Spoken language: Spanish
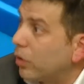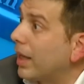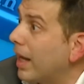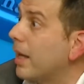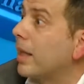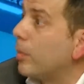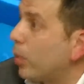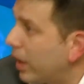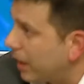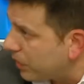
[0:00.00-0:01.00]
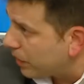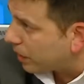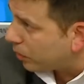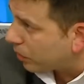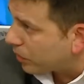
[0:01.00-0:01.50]
con la caída del poder
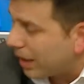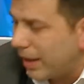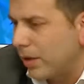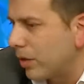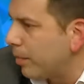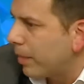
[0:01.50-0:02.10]
adquisitivo de los salarios, que en